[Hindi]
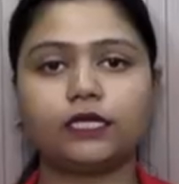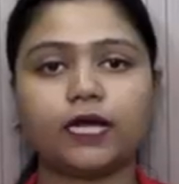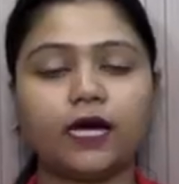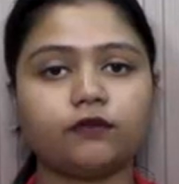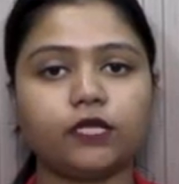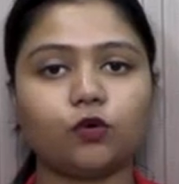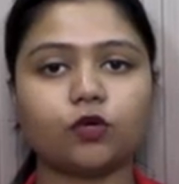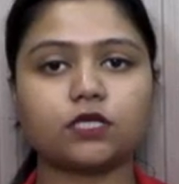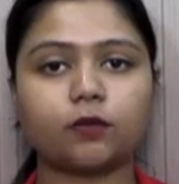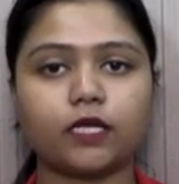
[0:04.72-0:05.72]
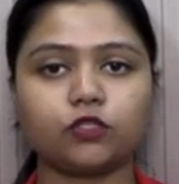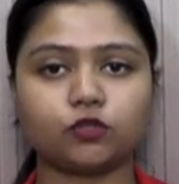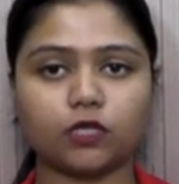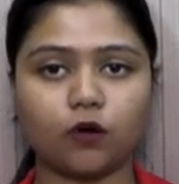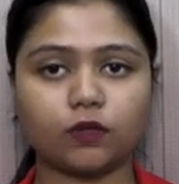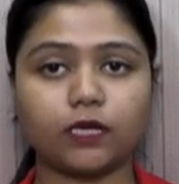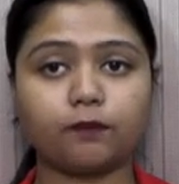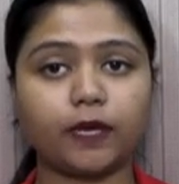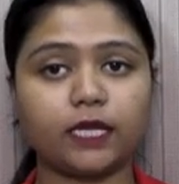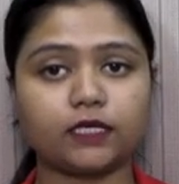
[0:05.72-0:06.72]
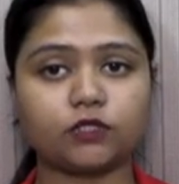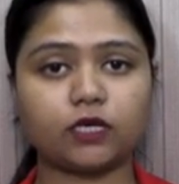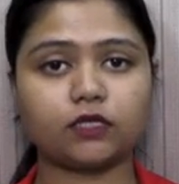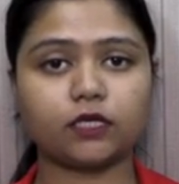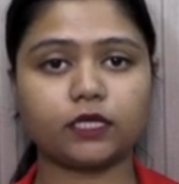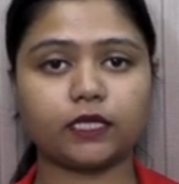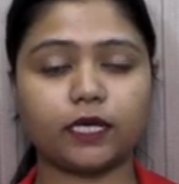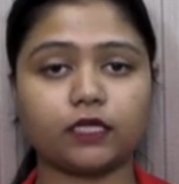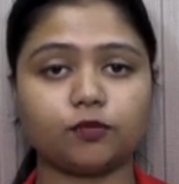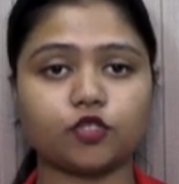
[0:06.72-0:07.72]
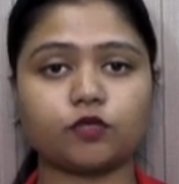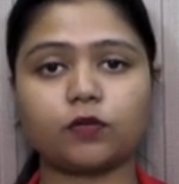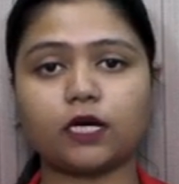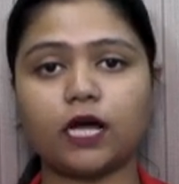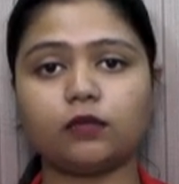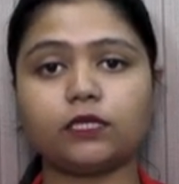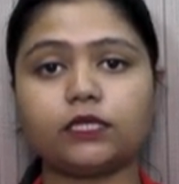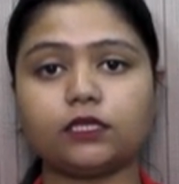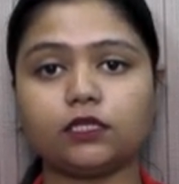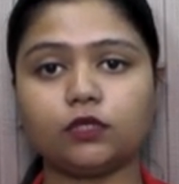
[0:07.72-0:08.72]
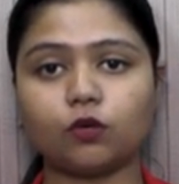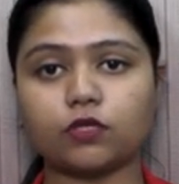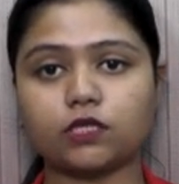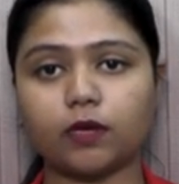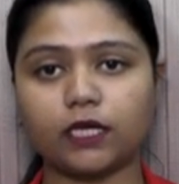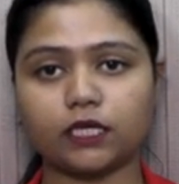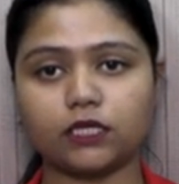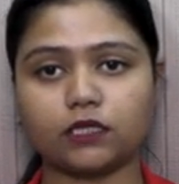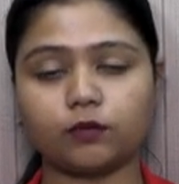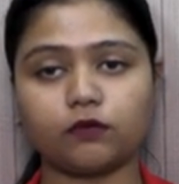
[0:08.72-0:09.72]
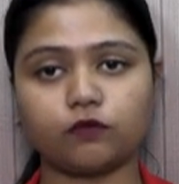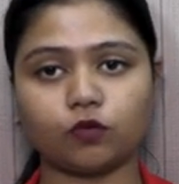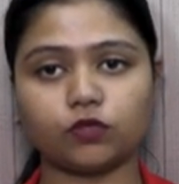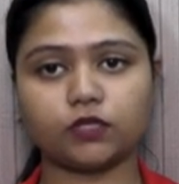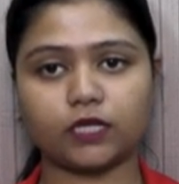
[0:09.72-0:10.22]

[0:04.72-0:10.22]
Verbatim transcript: अठारहवें लोकसभा चुनाव के पहले चरण के तहत पश्चिम बंगाल में तीन लोकसभा केंद्र में वोट